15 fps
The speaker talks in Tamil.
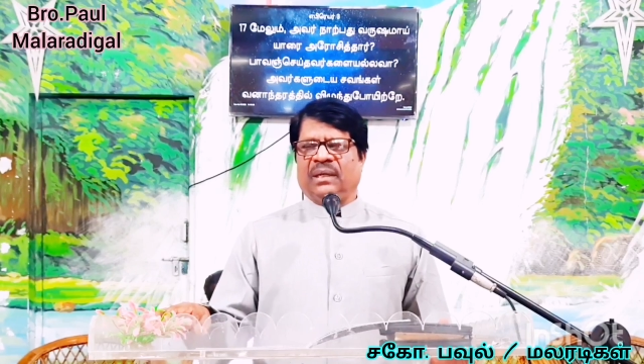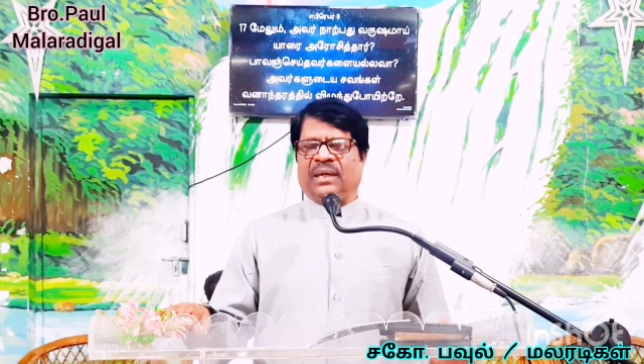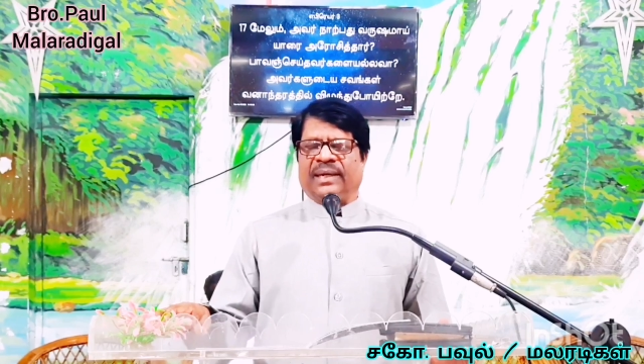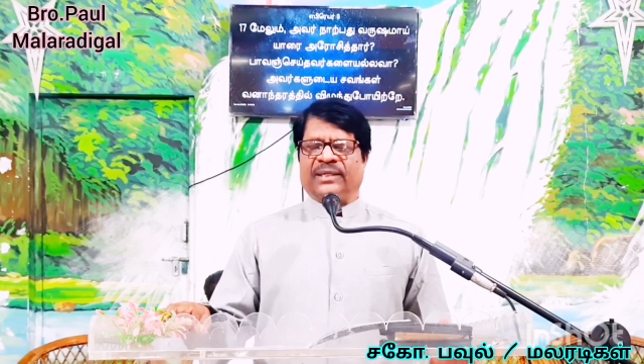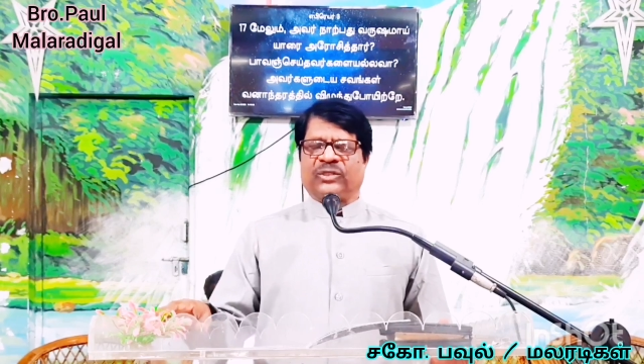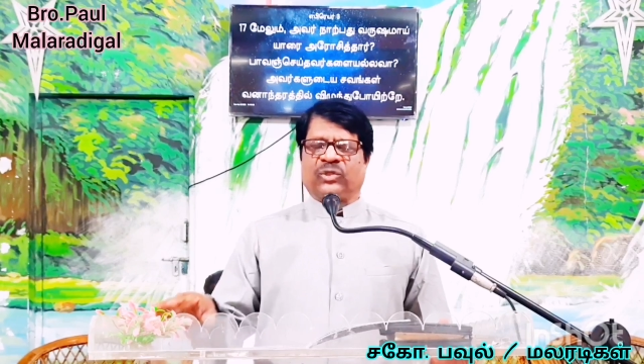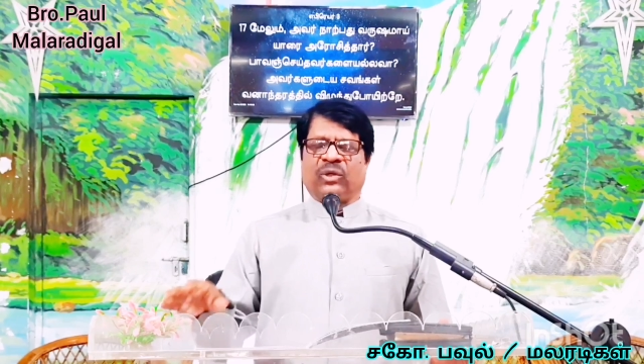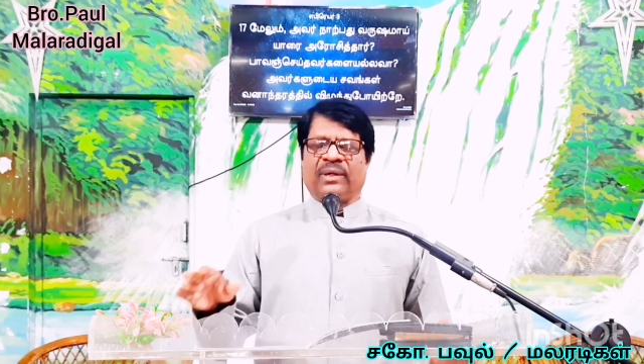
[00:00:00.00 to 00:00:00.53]

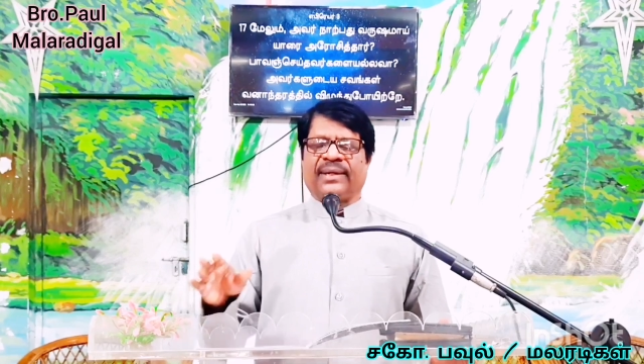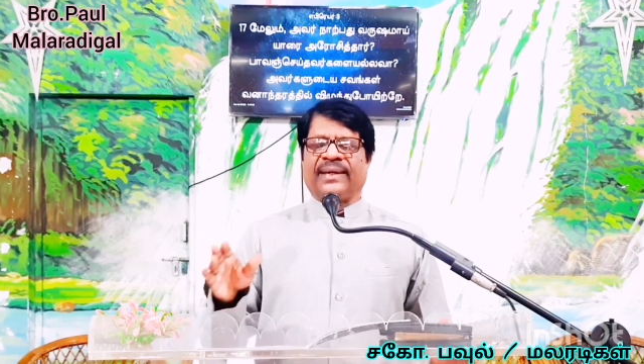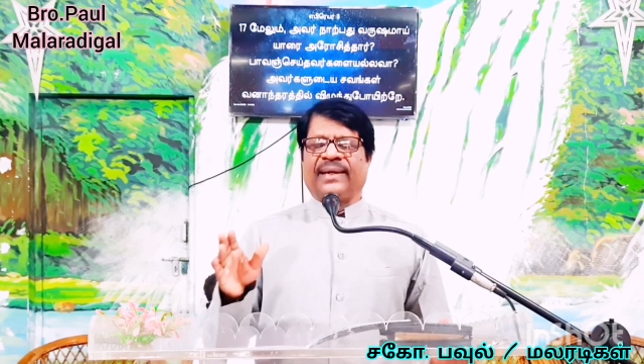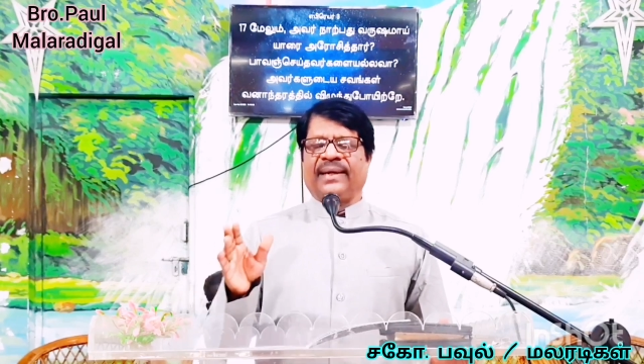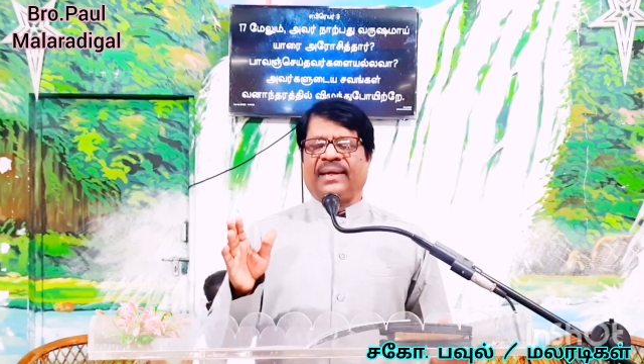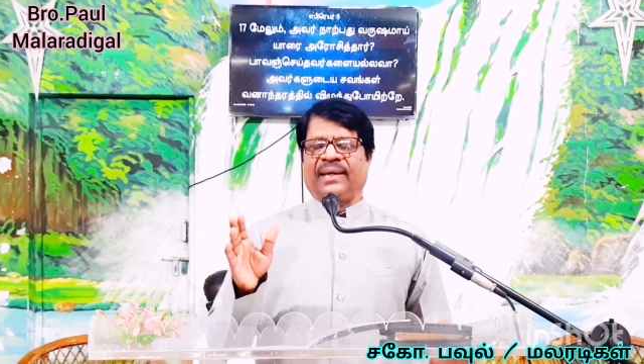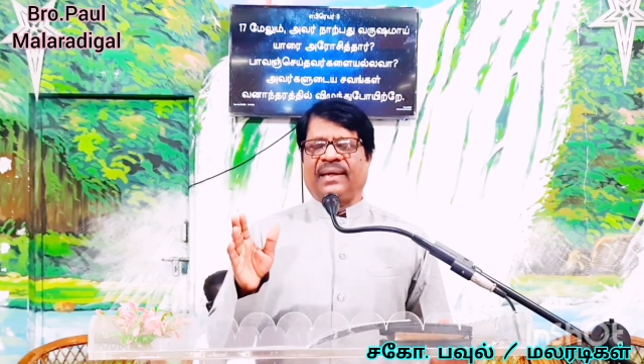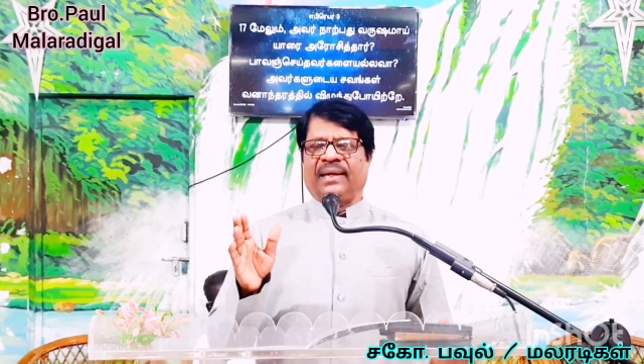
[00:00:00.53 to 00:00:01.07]
நான் சொல்கிற
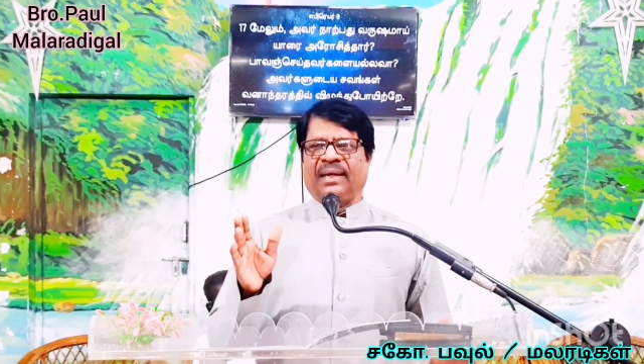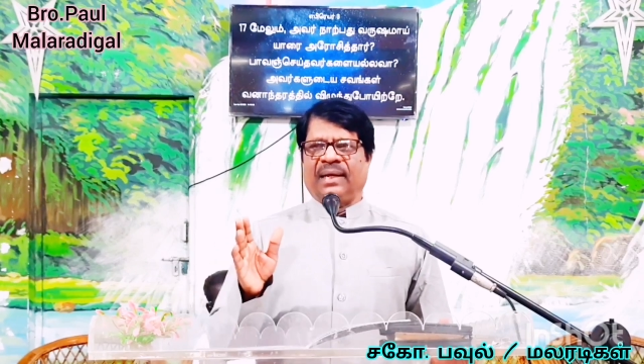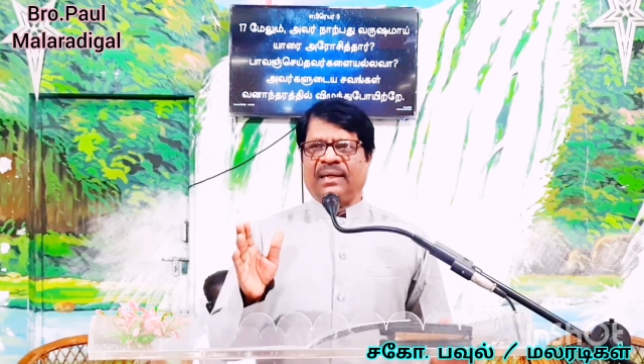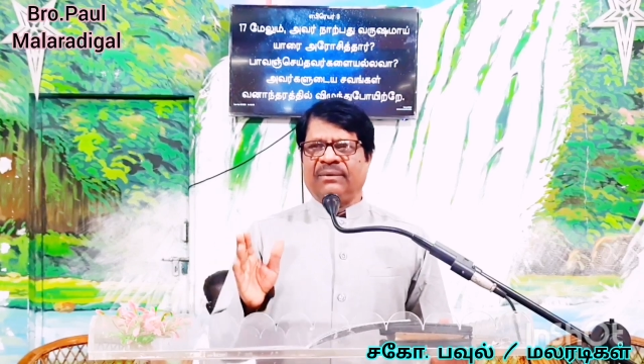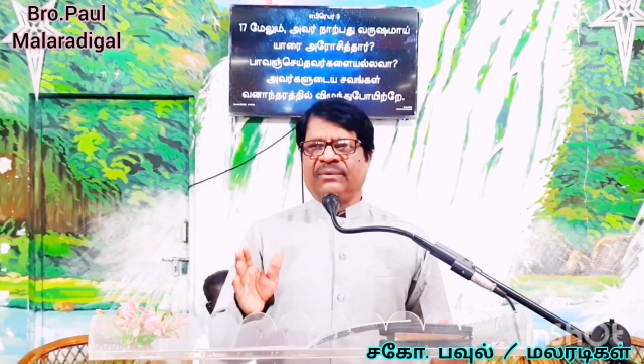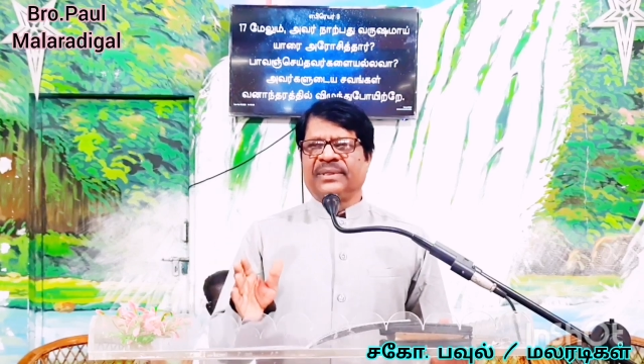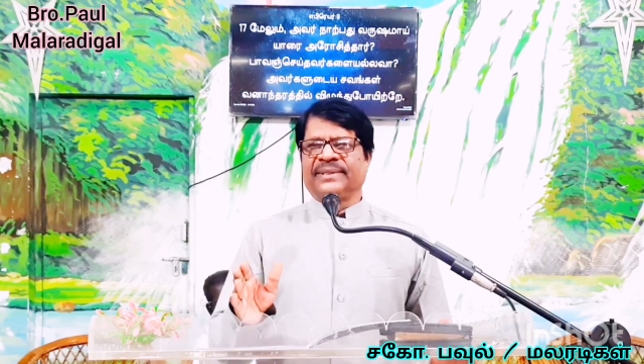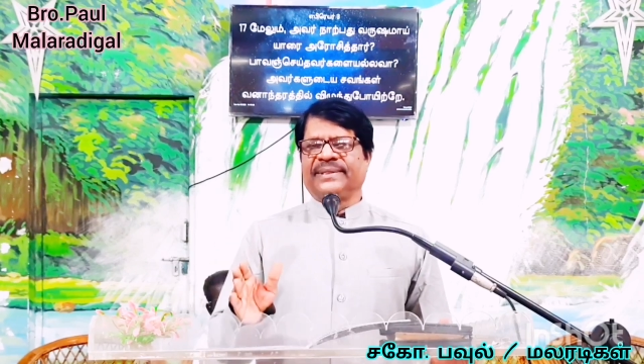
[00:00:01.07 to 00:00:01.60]

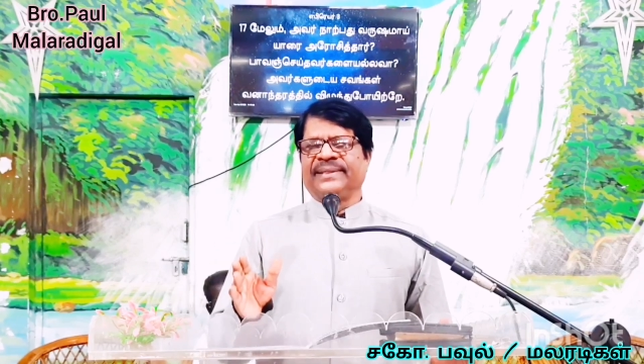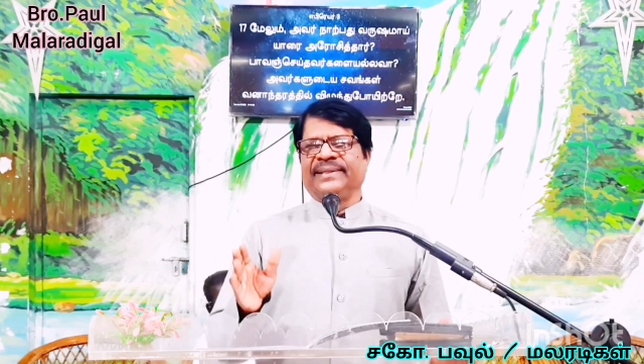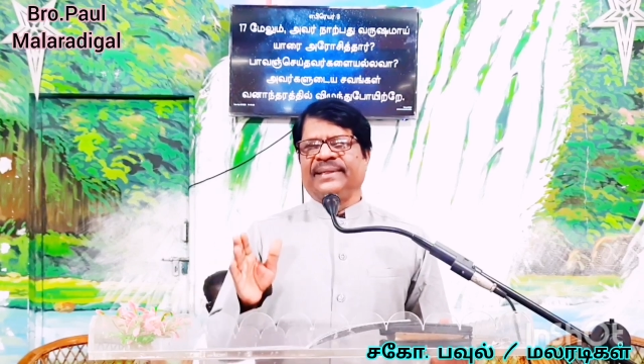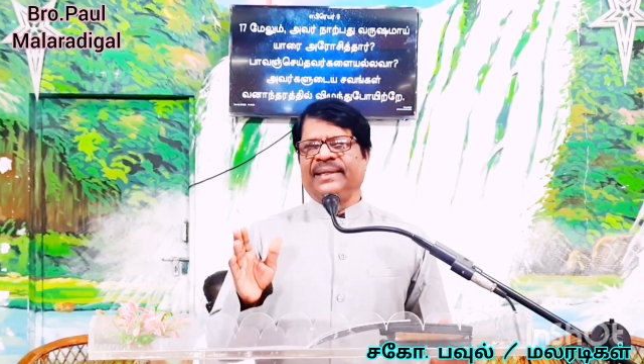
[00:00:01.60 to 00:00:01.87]
அளவுக்கு